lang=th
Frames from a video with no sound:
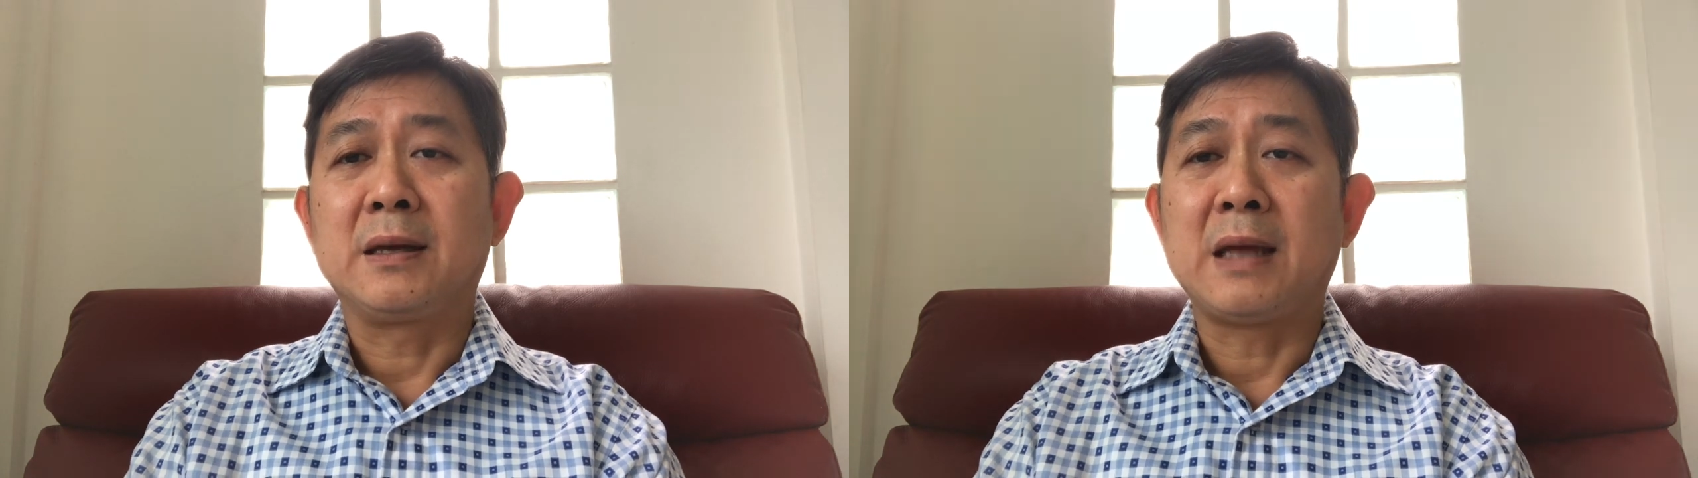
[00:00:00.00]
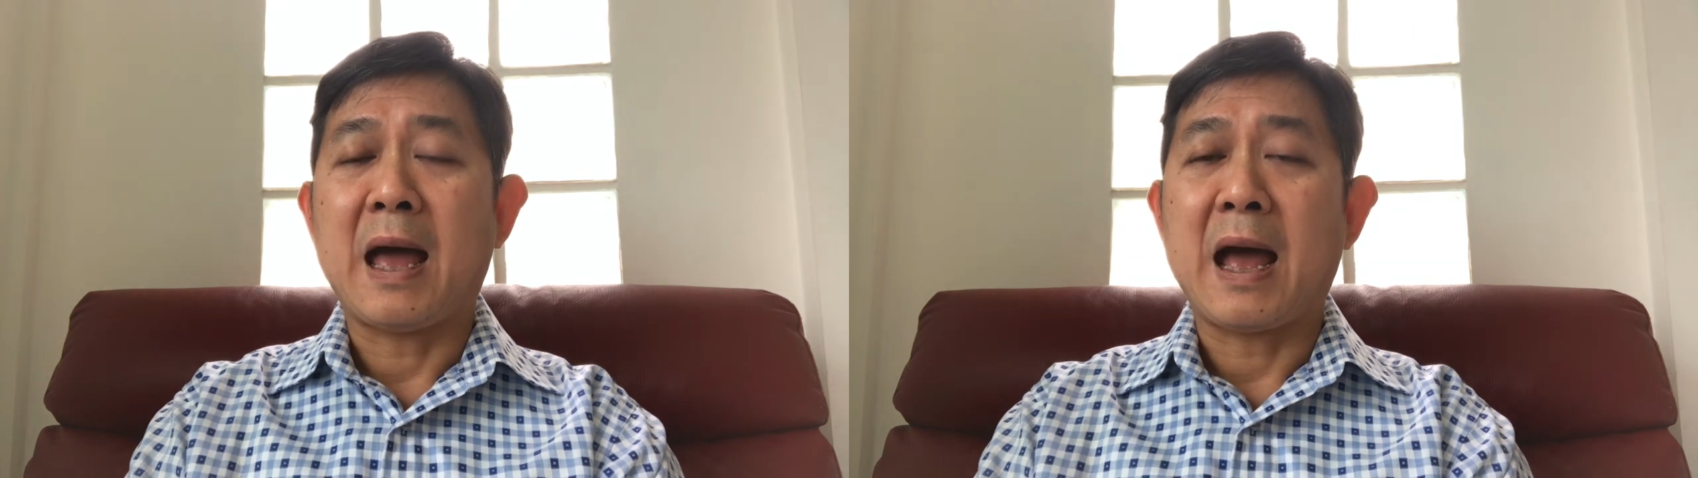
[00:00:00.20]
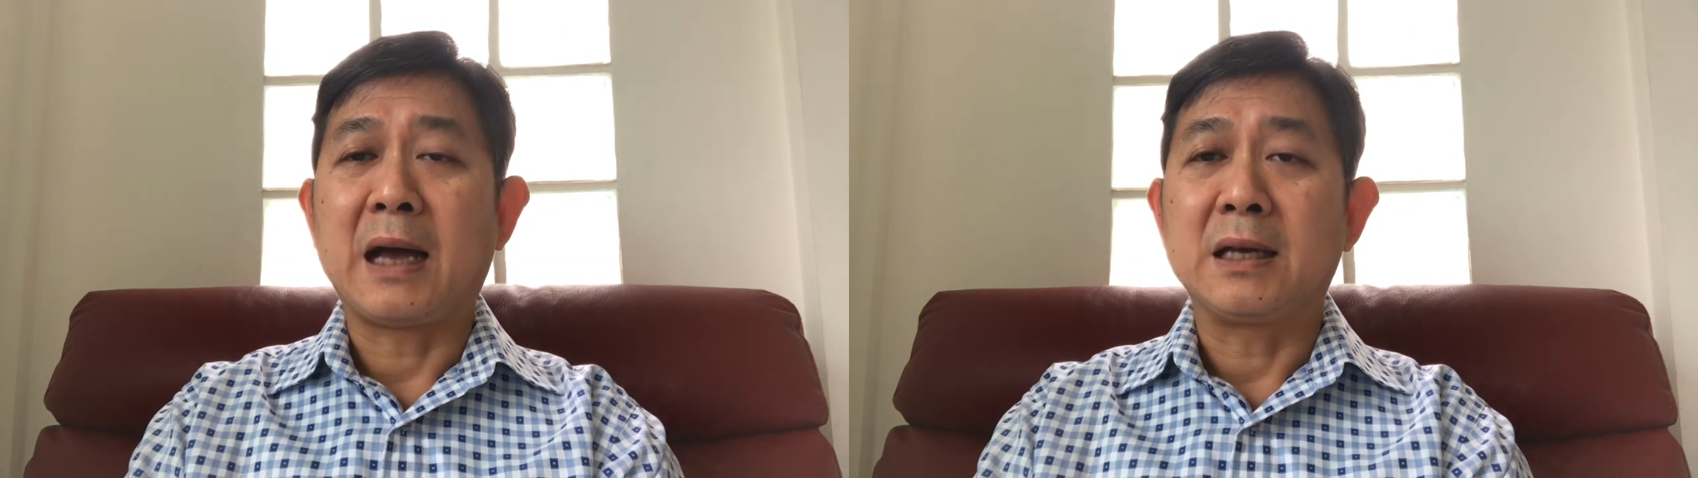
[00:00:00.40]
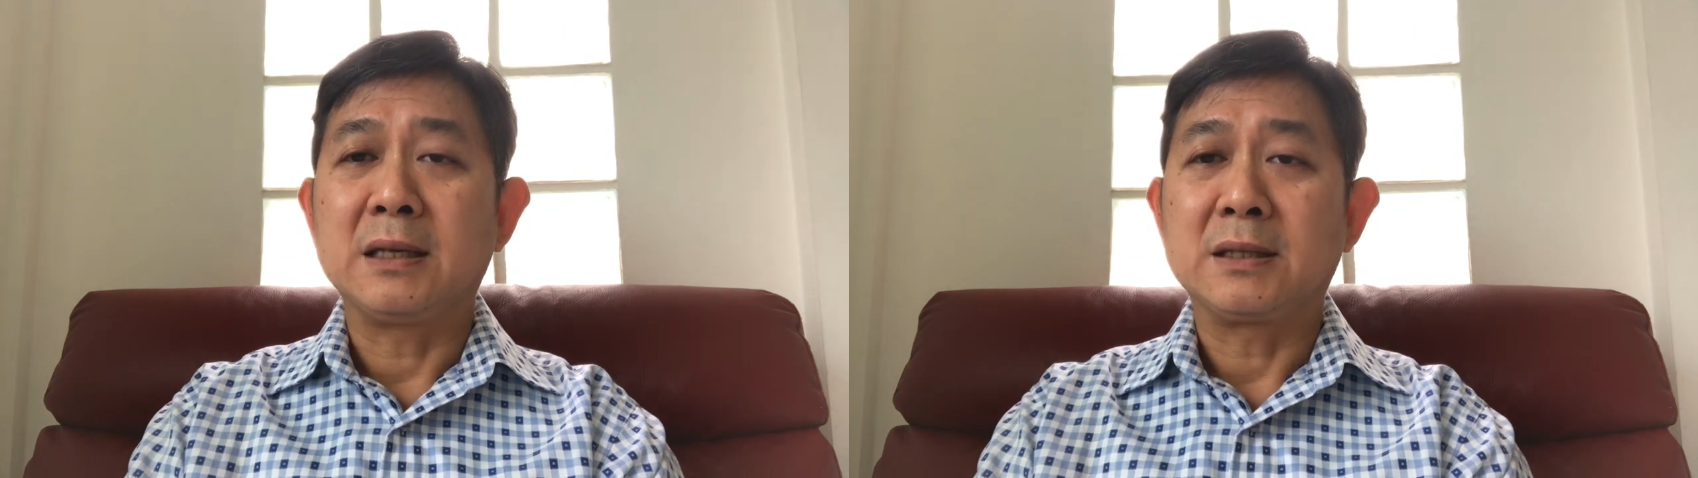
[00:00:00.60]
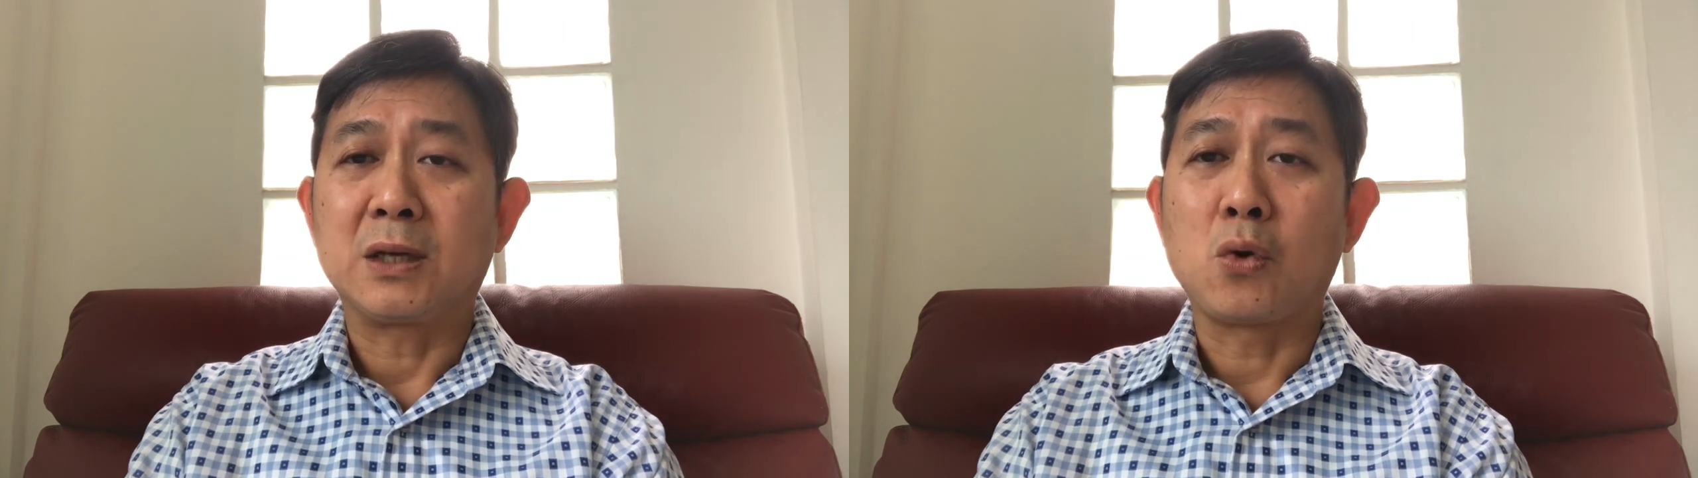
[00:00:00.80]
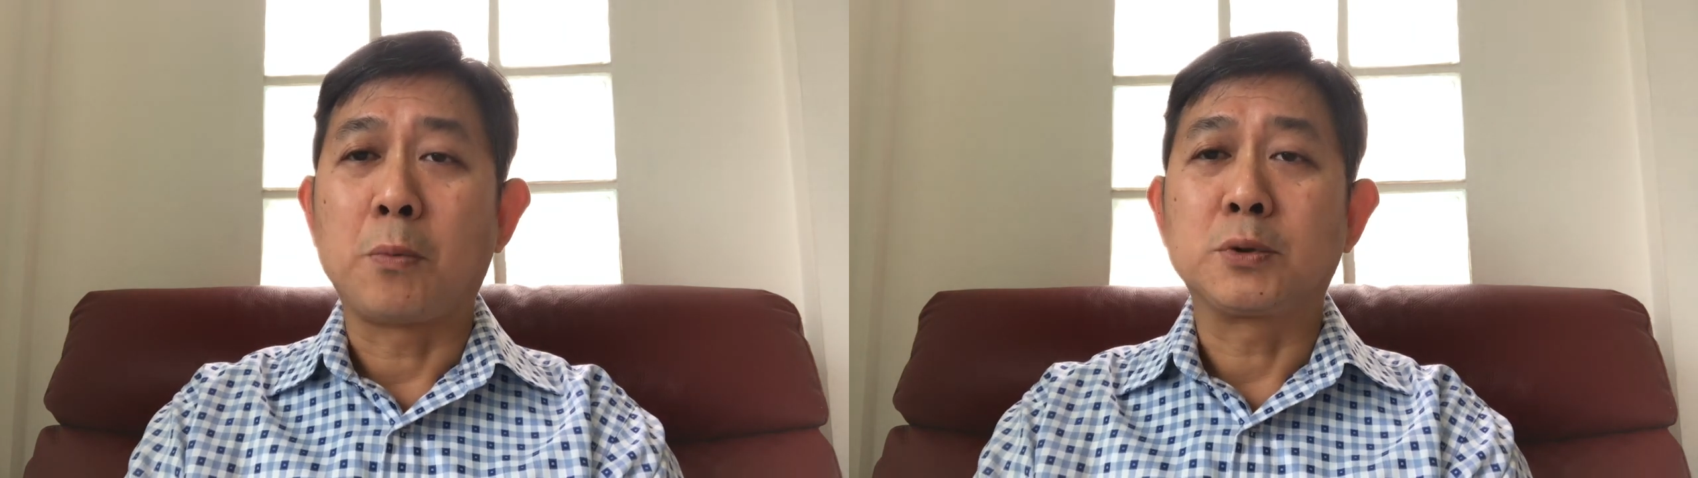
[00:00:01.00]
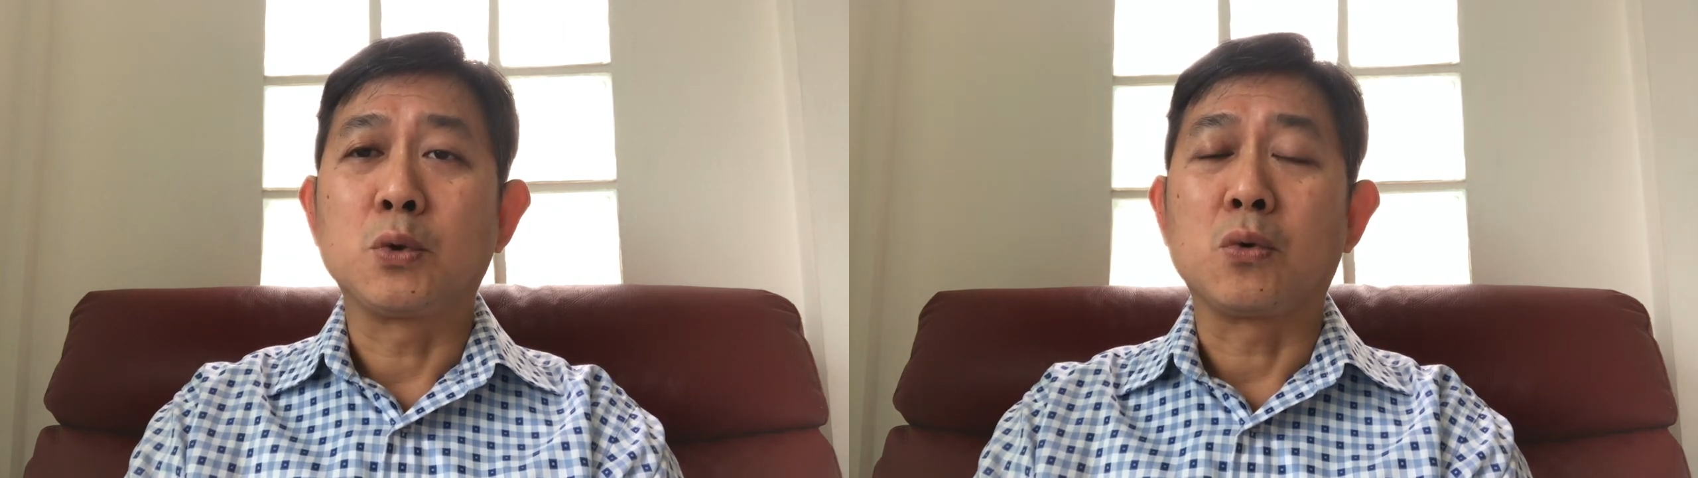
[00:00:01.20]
อย่างสงบสุ